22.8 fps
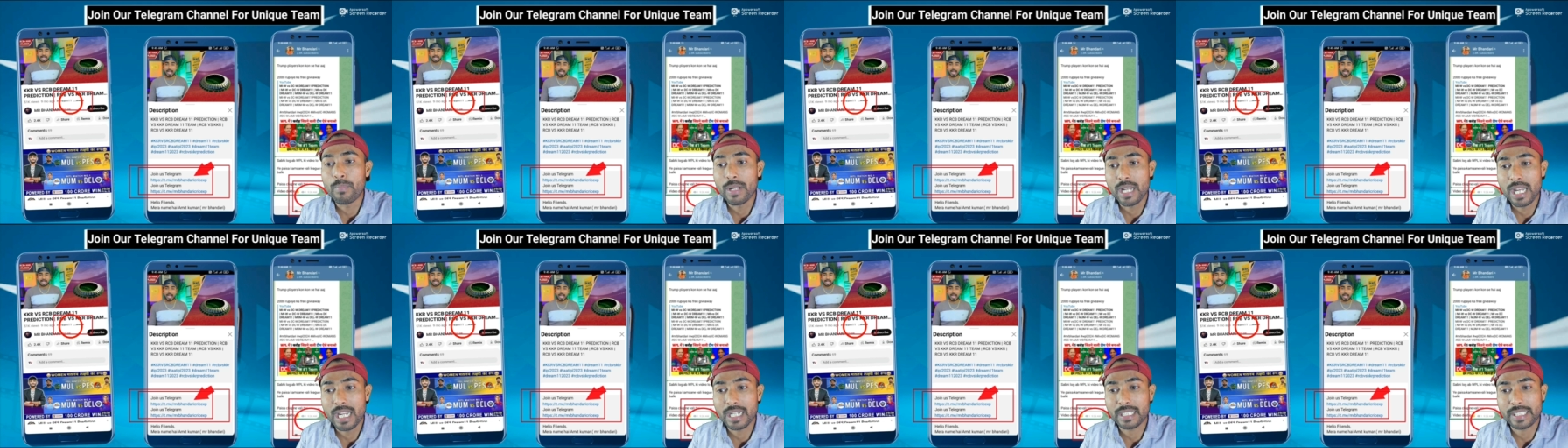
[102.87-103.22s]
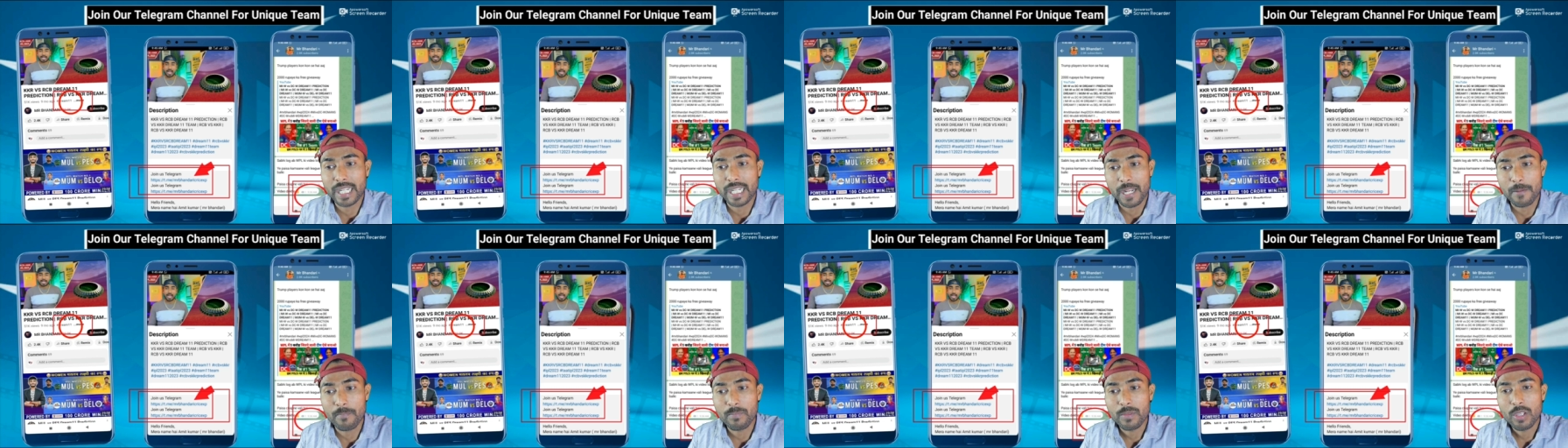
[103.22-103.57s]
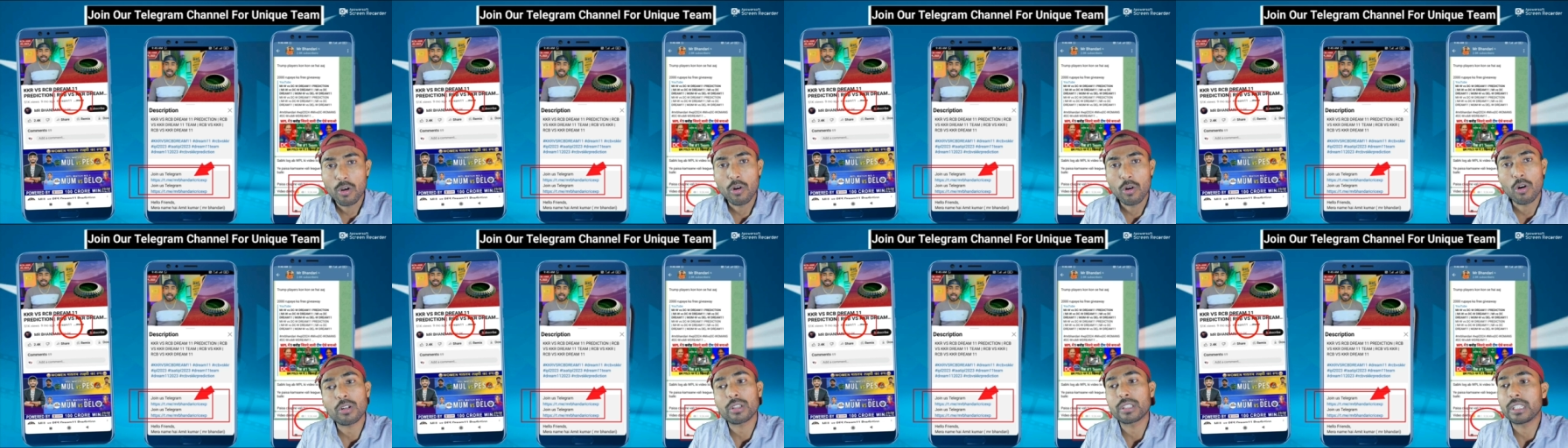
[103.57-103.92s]
बिनिंग टीम
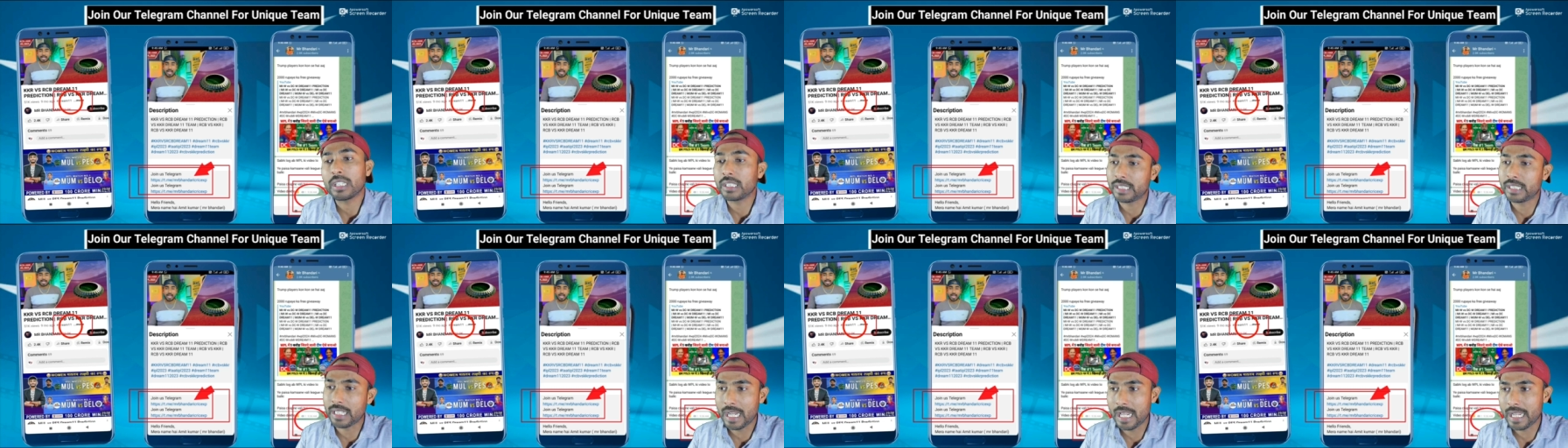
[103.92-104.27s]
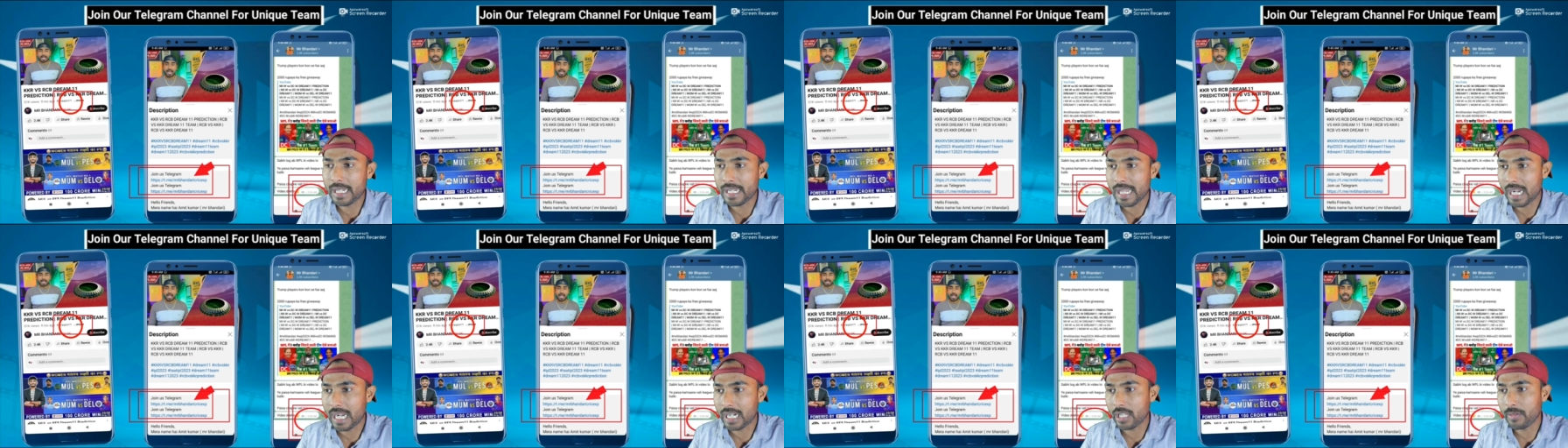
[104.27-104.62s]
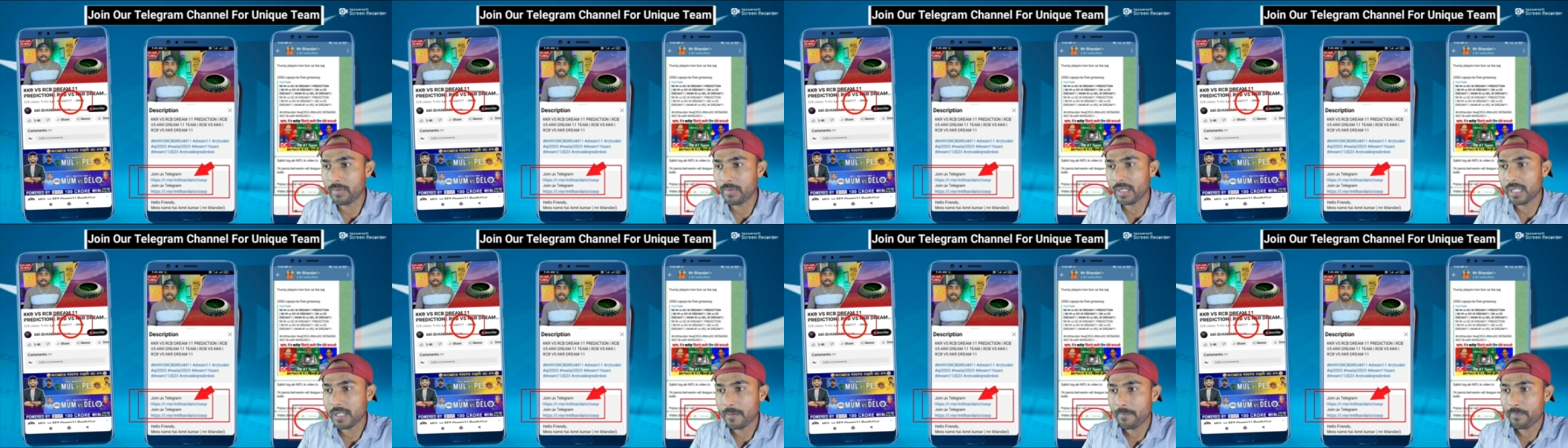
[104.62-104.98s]
और देते रहेंगे
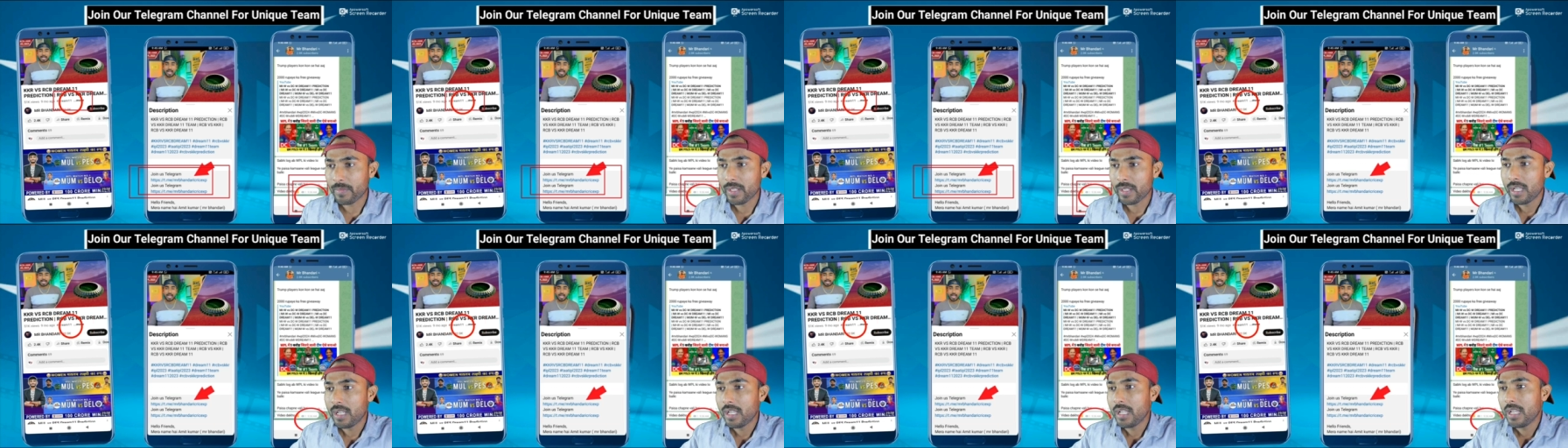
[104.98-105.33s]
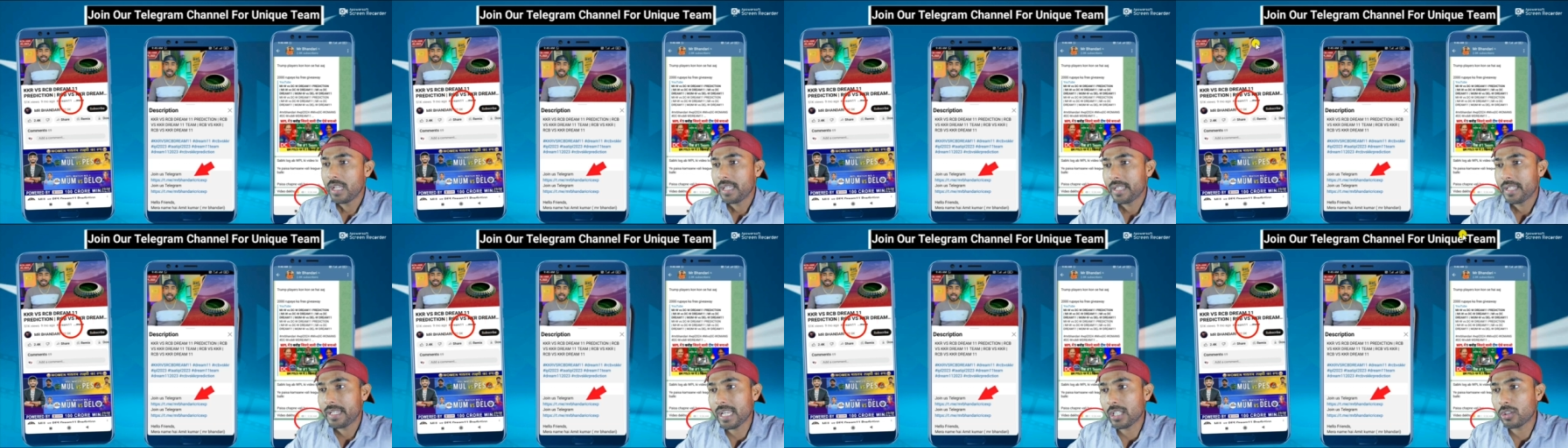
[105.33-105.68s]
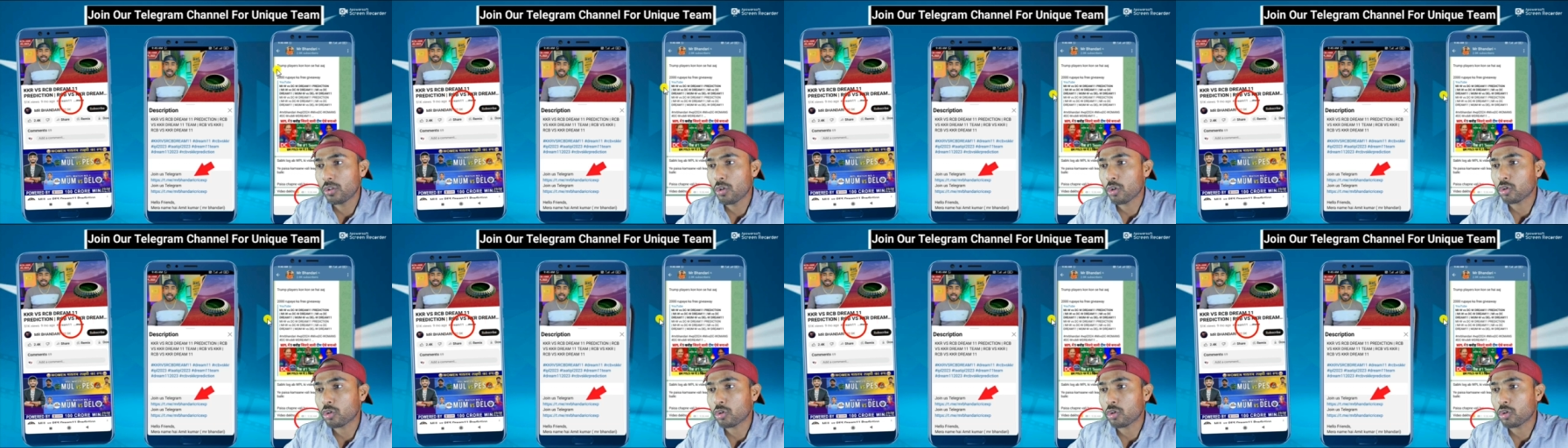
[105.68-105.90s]
आगे भी यह